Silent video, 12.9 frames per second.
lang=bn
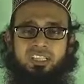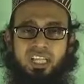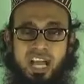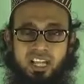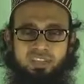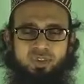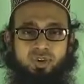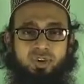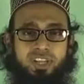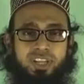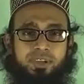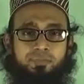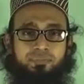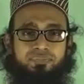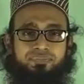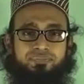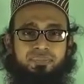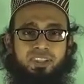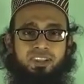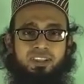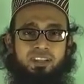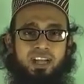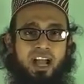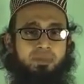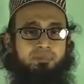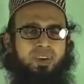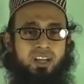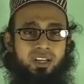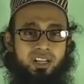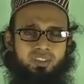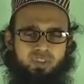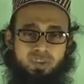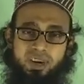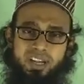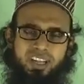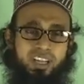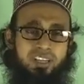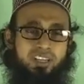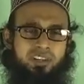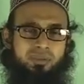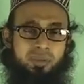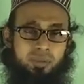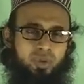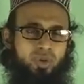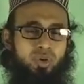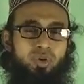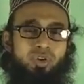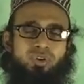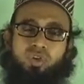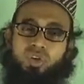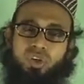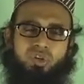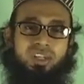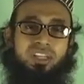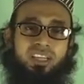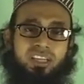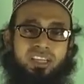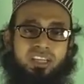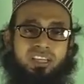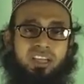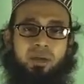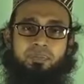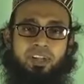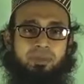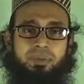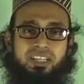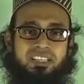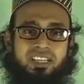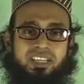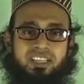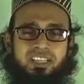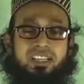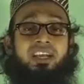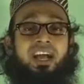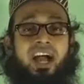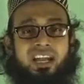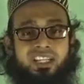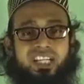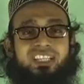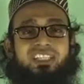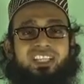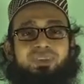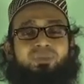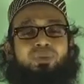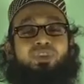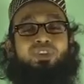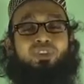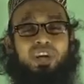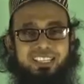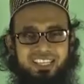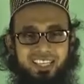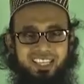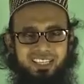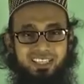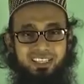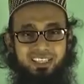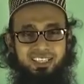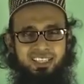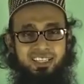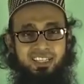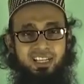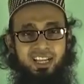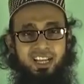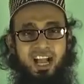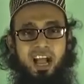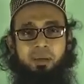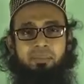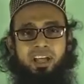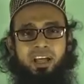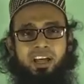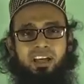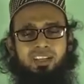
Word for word: সাহায্য করে আপনার স্টোমাকের বিভিন্ন জটিলতা থেকে আপনাকে বাঁচায় আর সাথে সাথে পুষ্টি তো আছেই আমরা